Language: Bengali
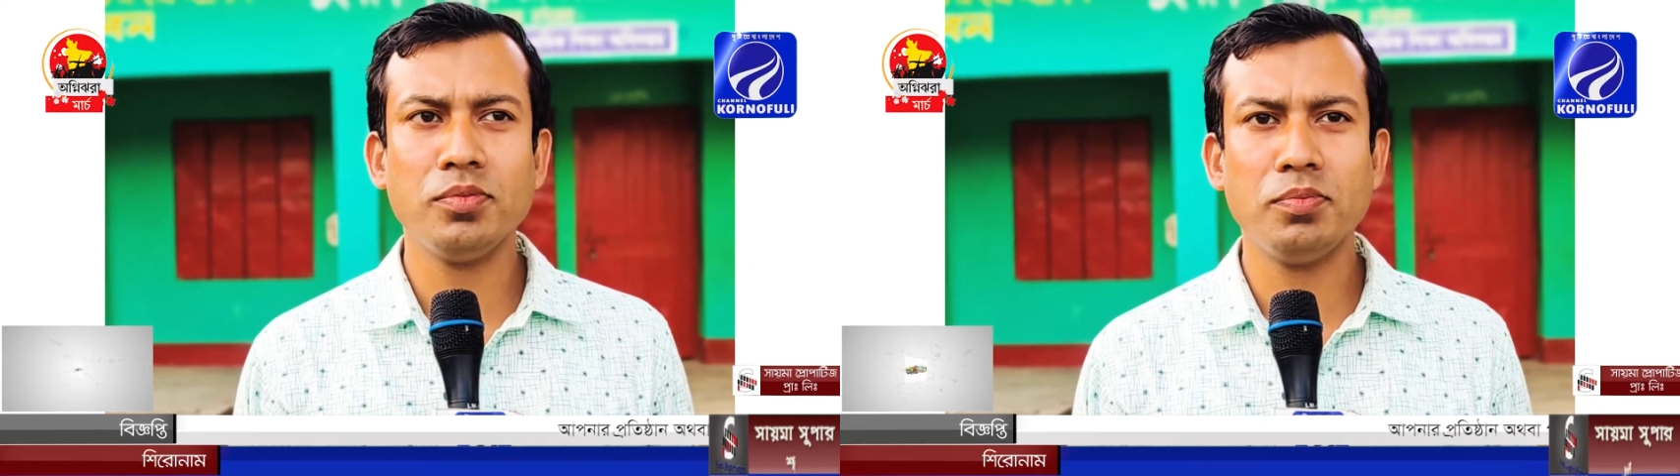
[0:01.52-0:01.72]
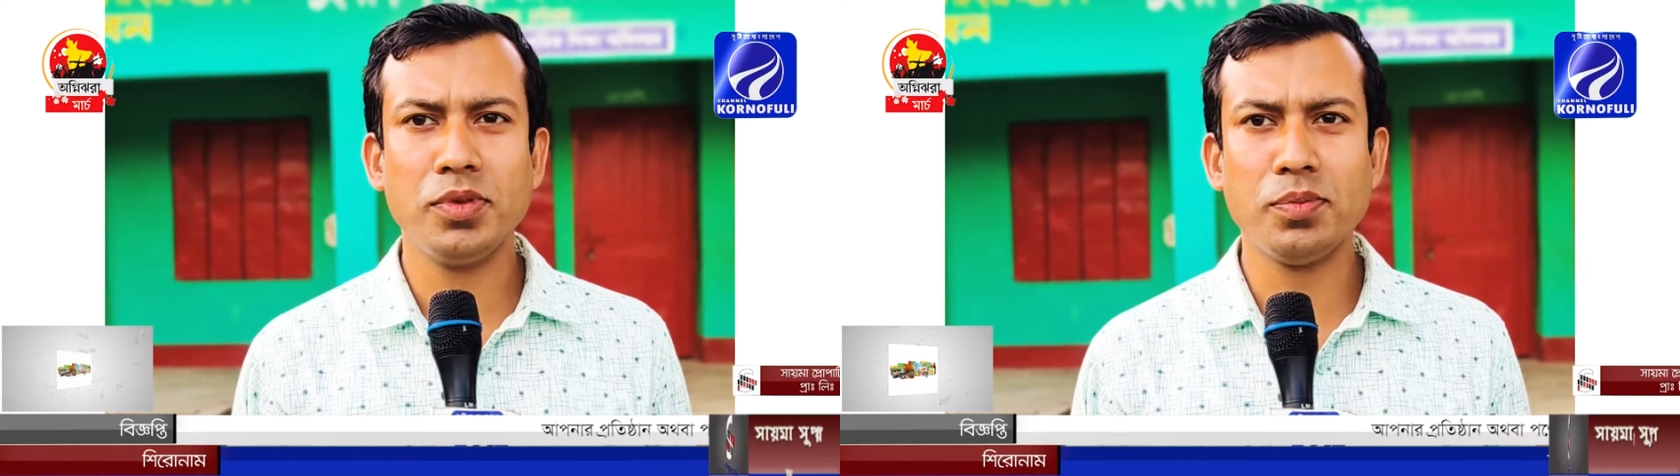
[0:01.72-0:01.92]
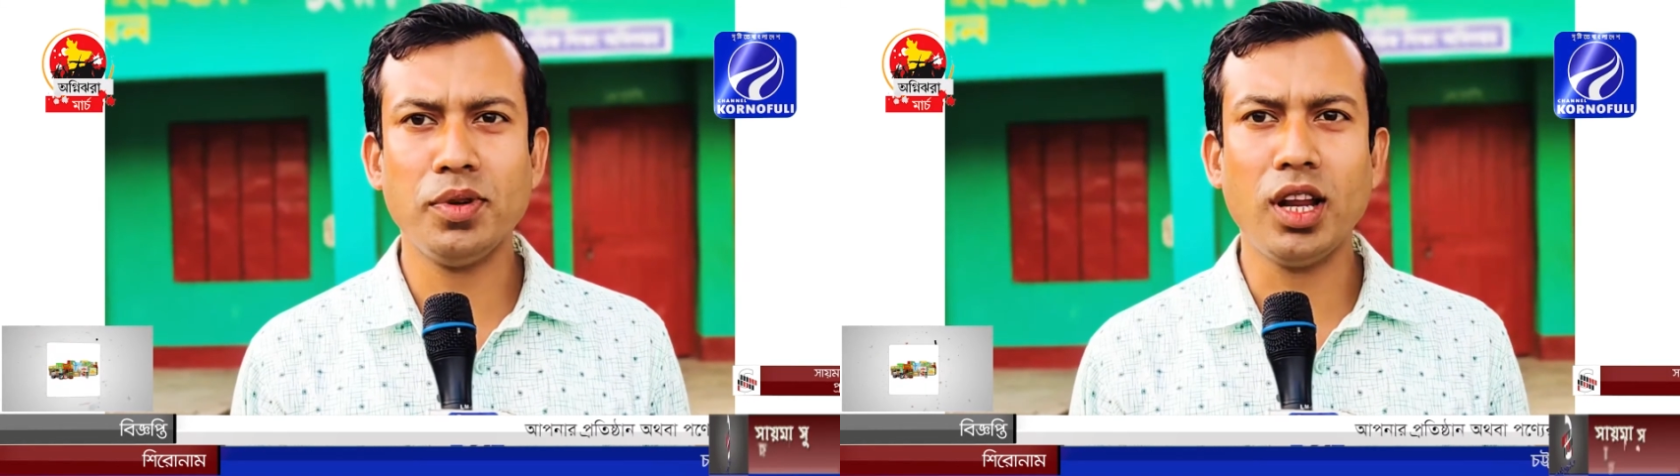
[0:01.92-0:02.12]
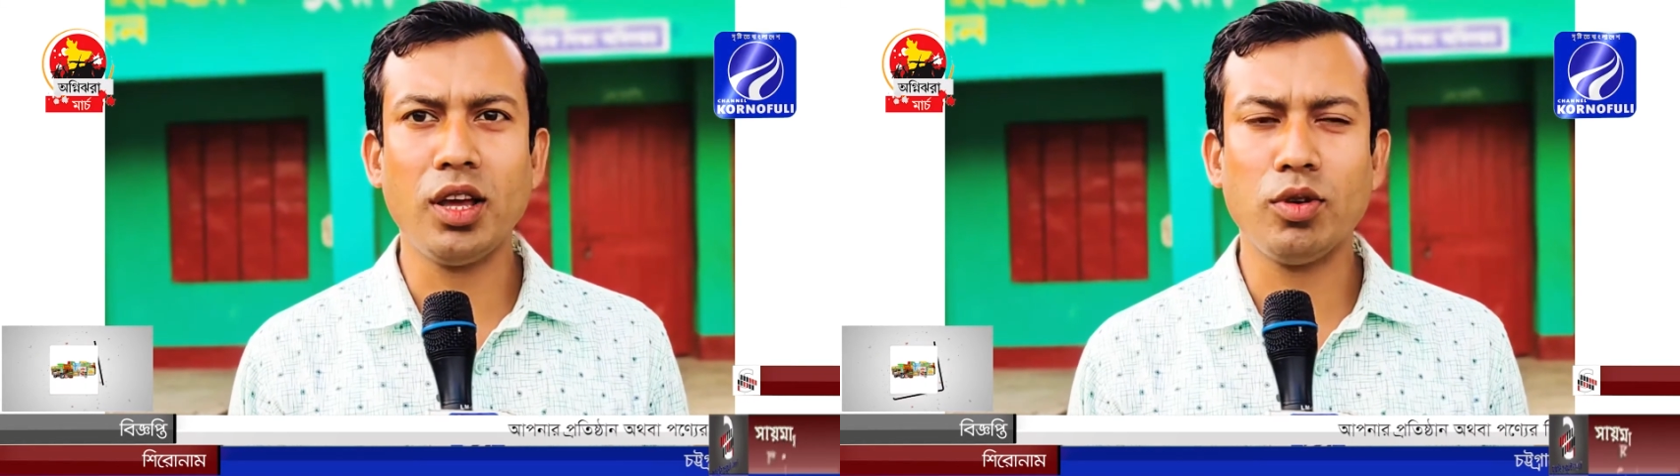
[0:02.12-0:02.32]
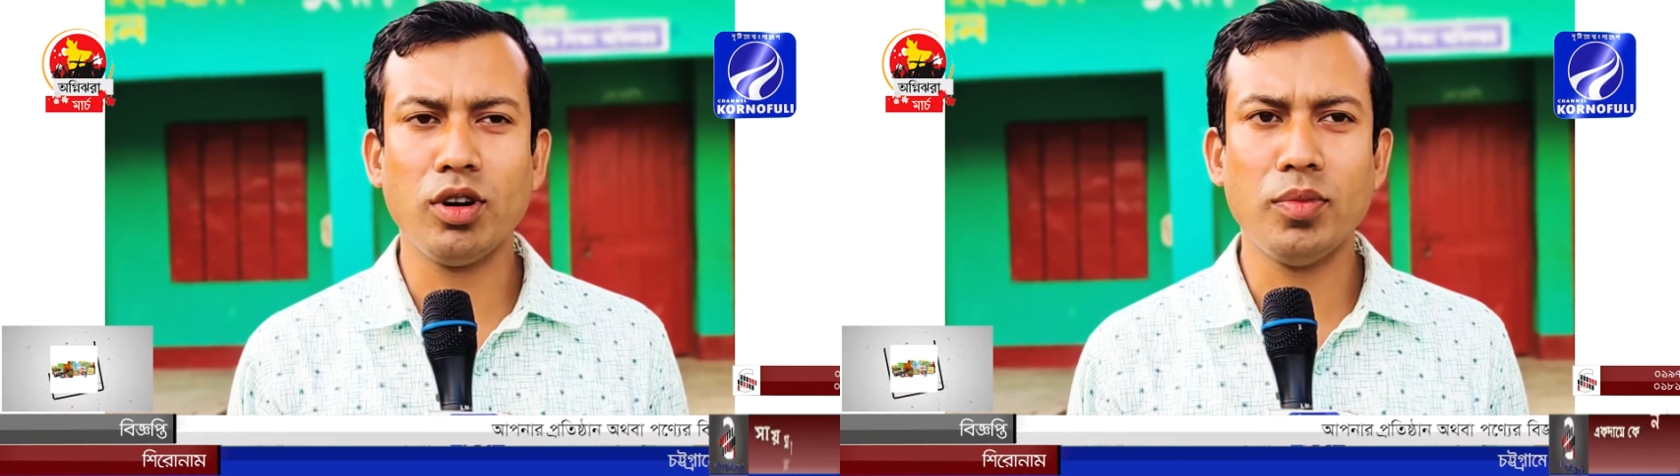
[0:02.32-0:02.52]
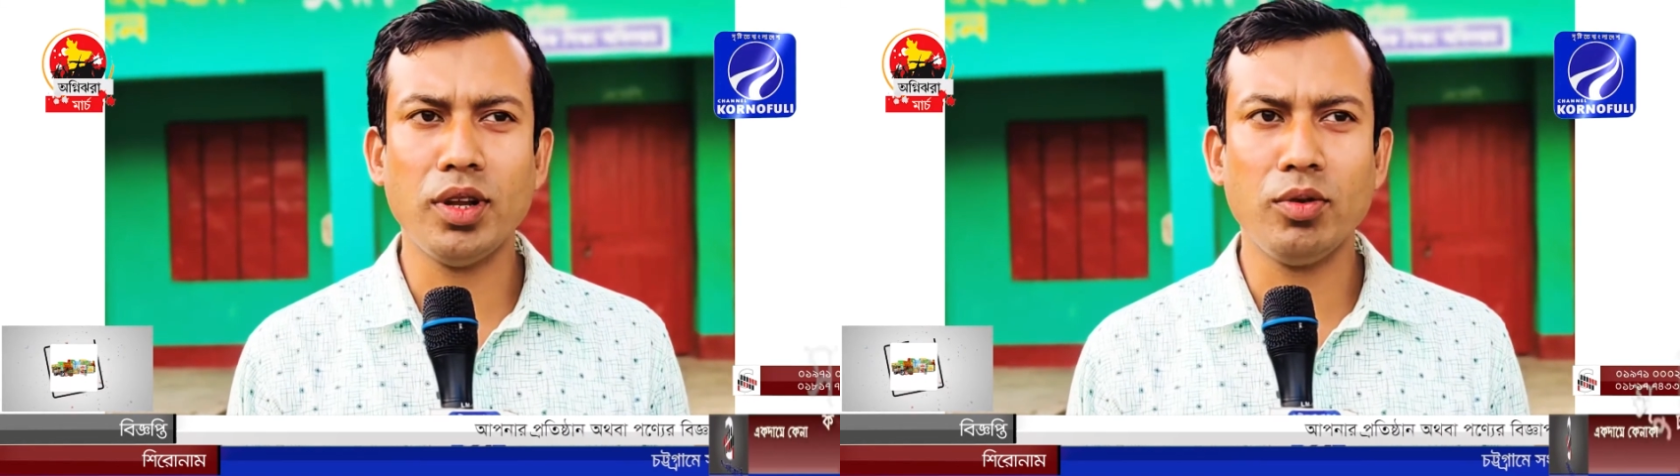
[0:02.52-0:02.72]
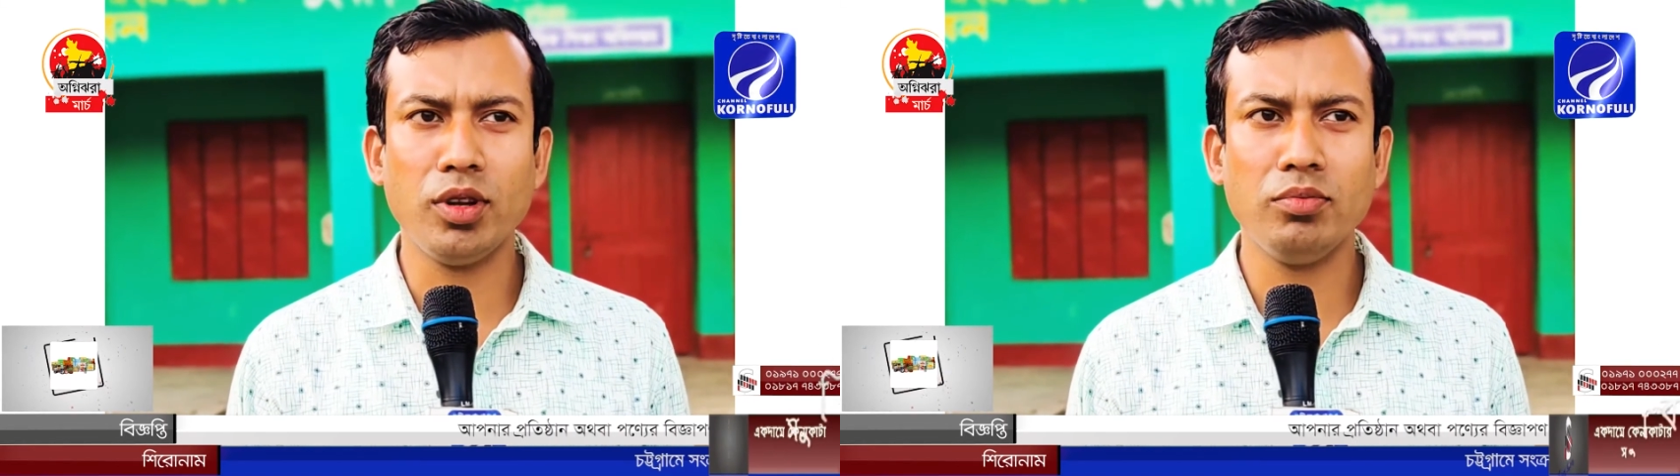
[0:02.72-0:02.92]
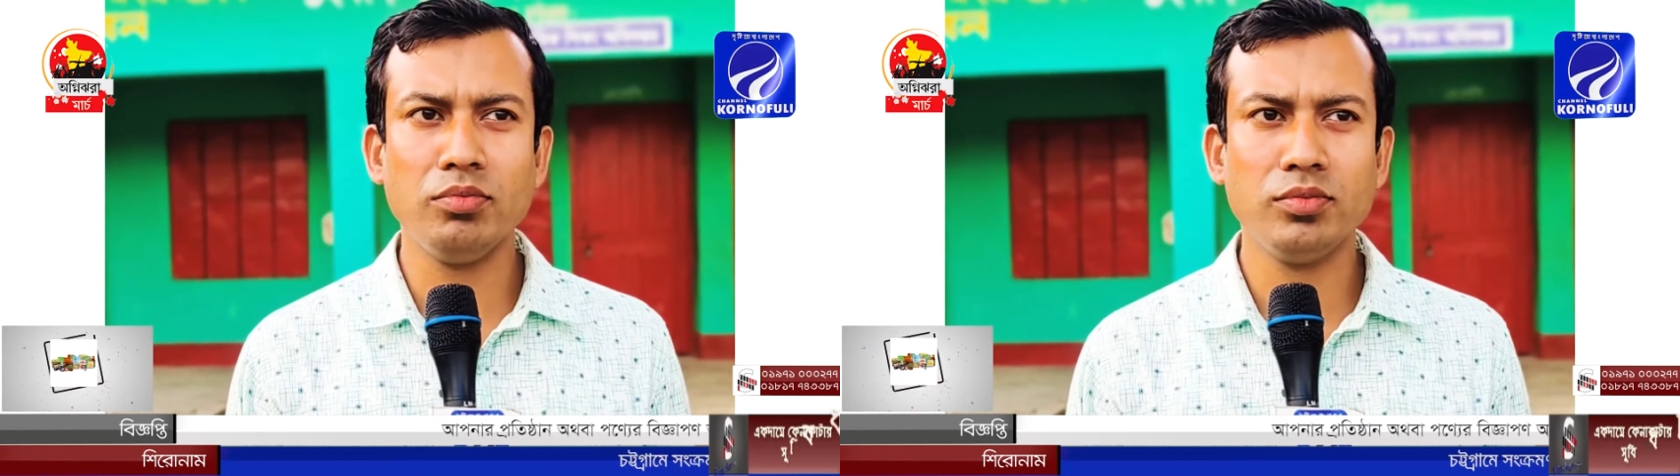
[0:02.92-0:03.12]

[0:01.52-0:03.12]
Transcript: ইসমিল্লাহ রহমান রহিম